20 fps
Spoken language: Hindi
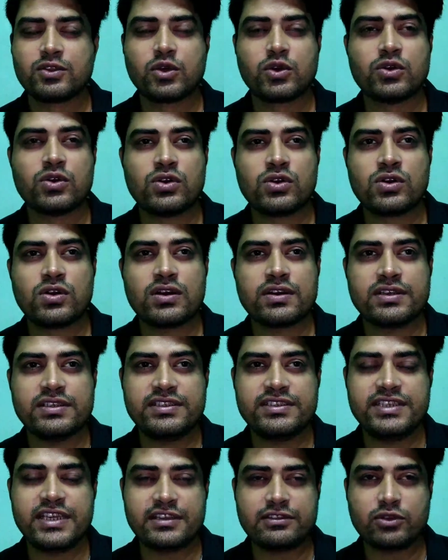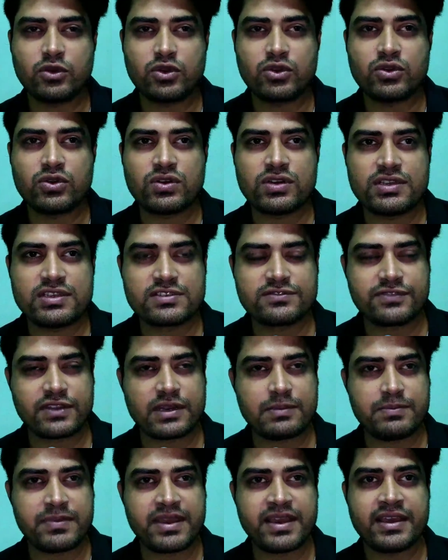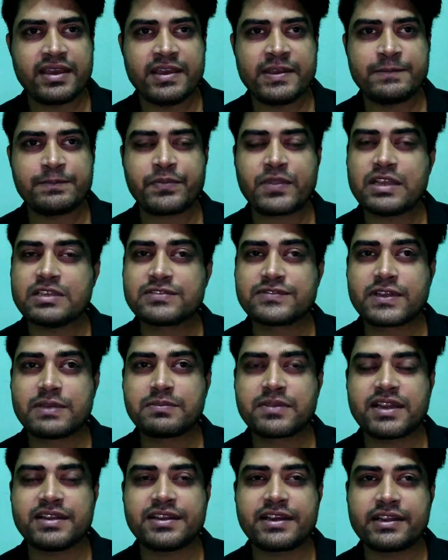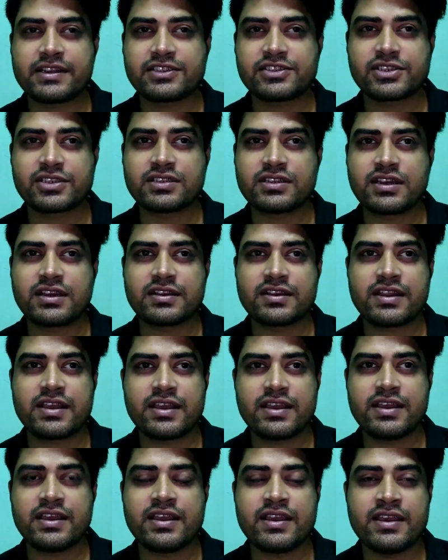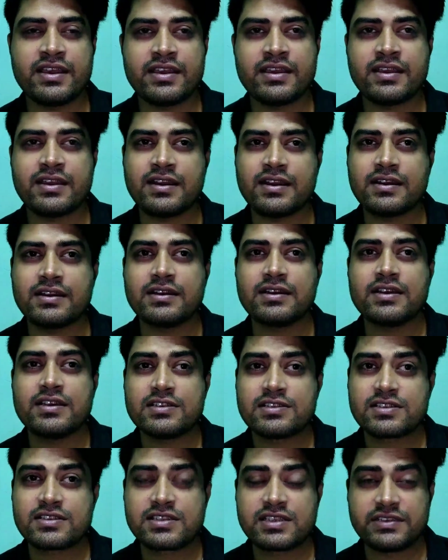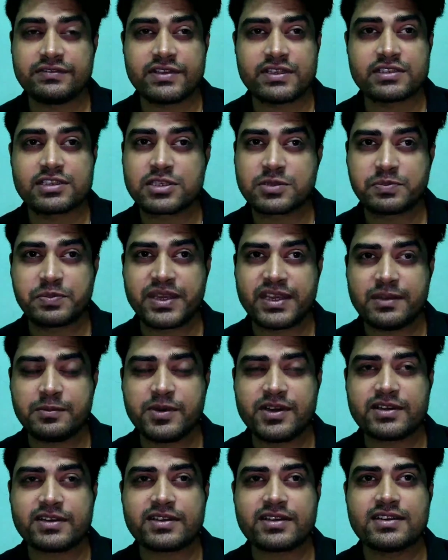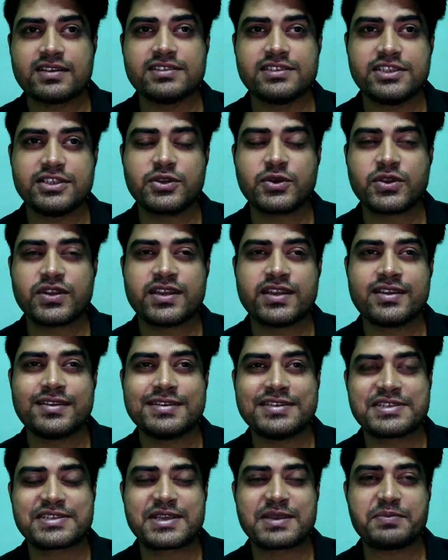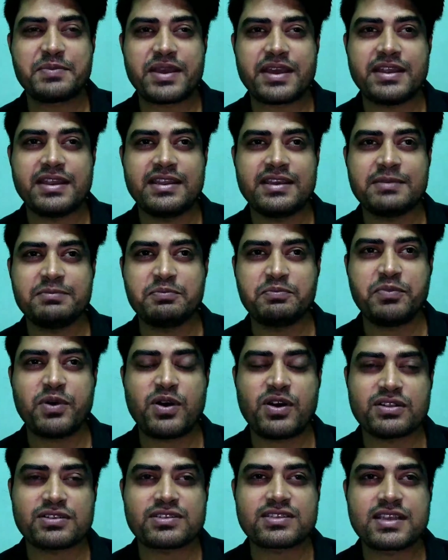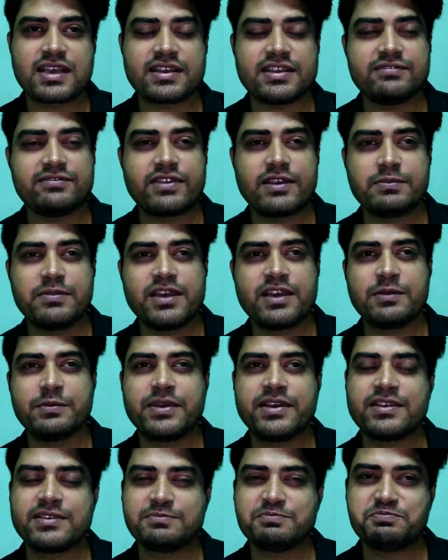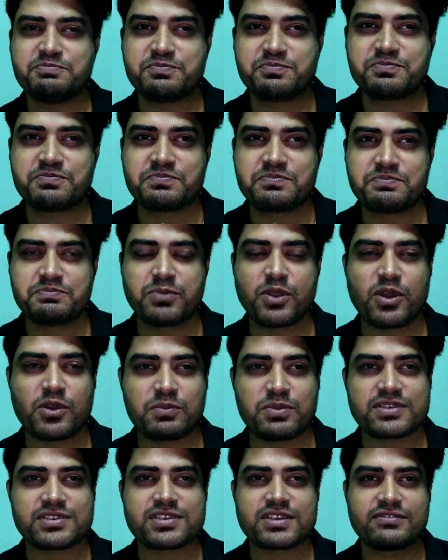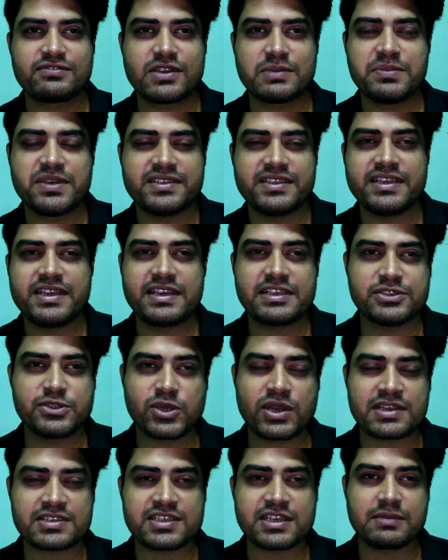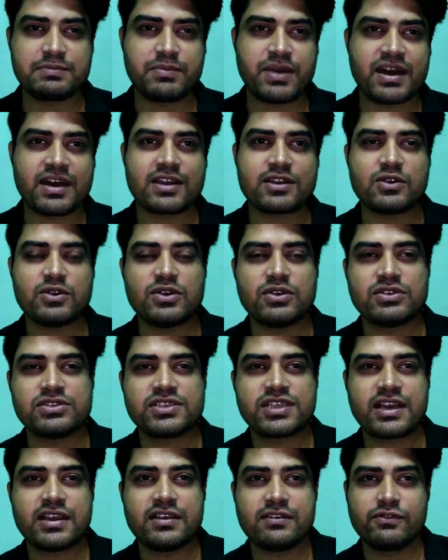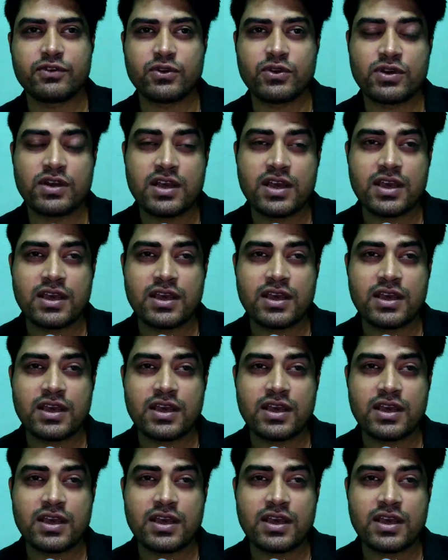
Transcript: तो ये दोनों इस फिल्म में हैं इस फिल्म का डायरेक्शन कर रहे हैं स्टीवन स्पीलबर्ग जिन्होंने इसके पहले बहुत सारी फिल्में हमें ब्लॉकबस्टर फिल्में दी हैं जुरासिक पार्क हो चाहे वो